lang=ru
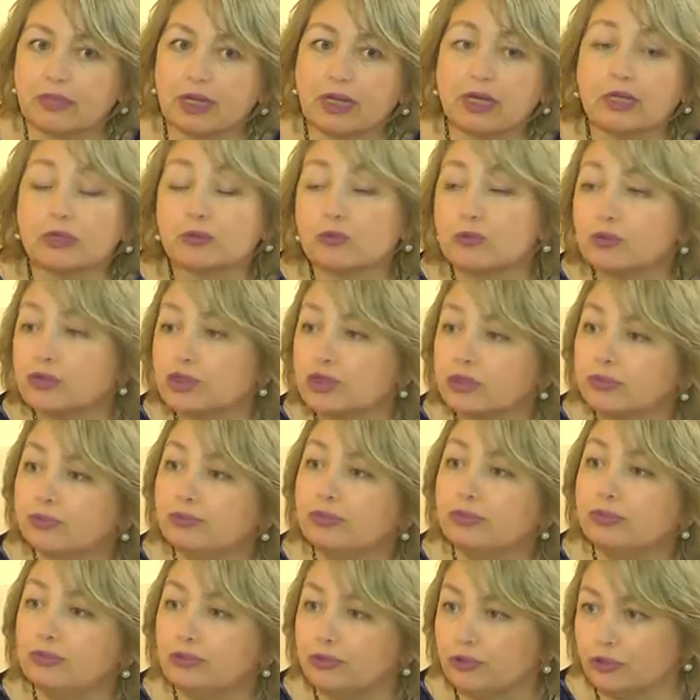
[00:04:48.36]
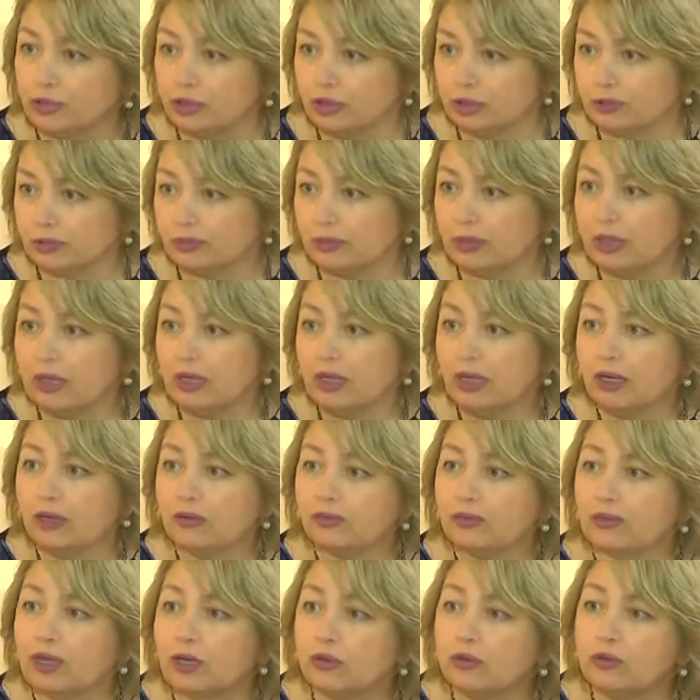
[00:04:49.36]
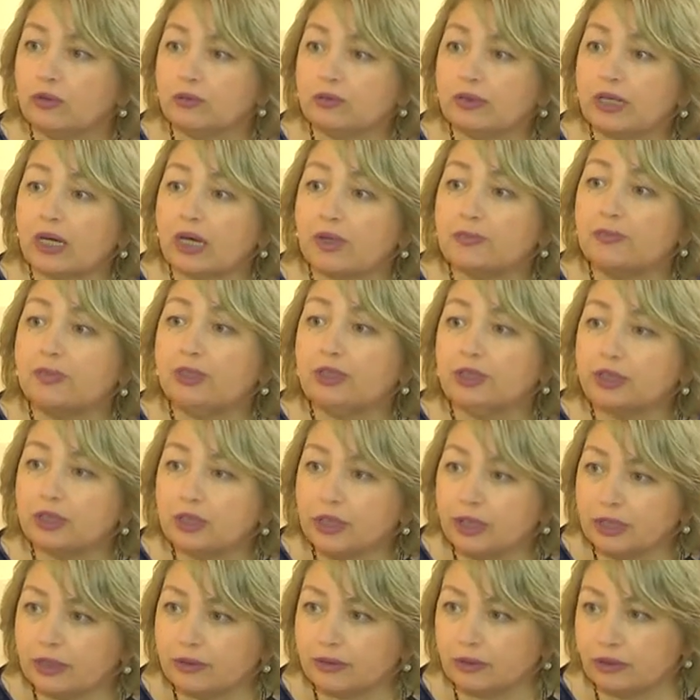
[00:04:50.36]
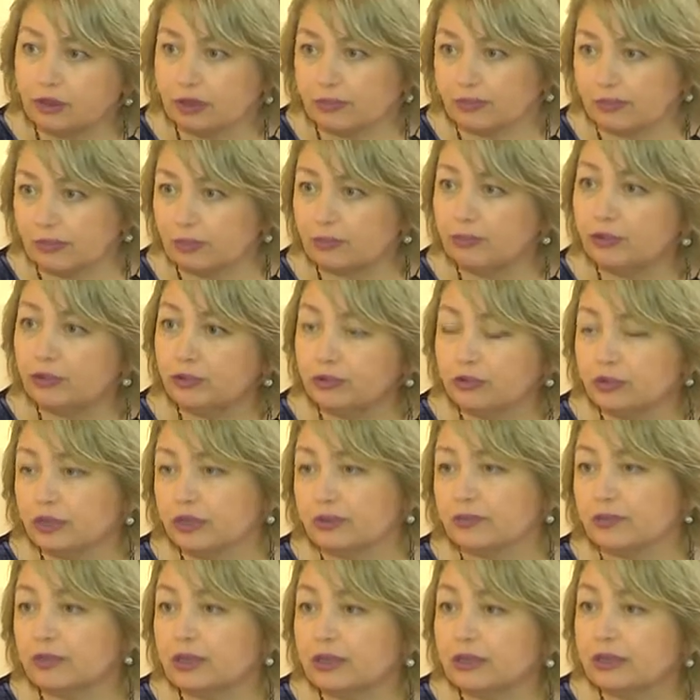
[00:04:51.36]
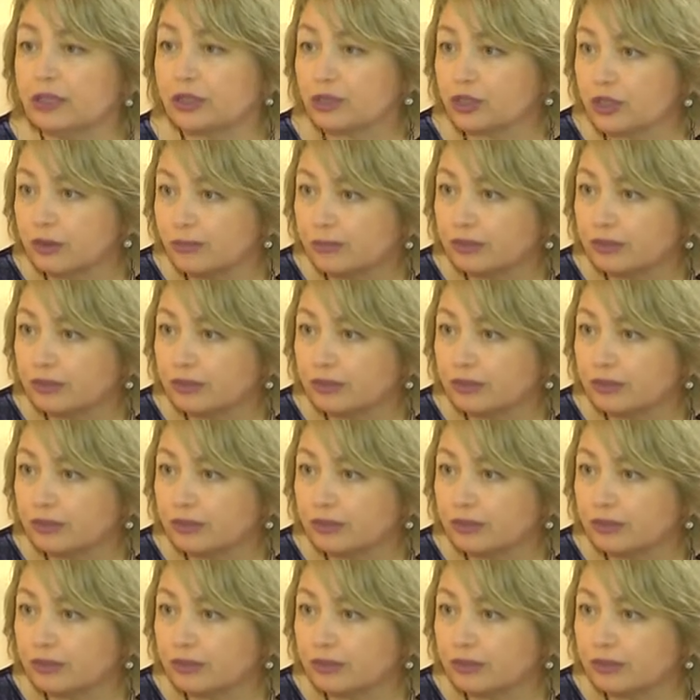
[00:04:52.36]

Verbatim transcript: хорошем будущем, в каком-то обещающем будущем для нашей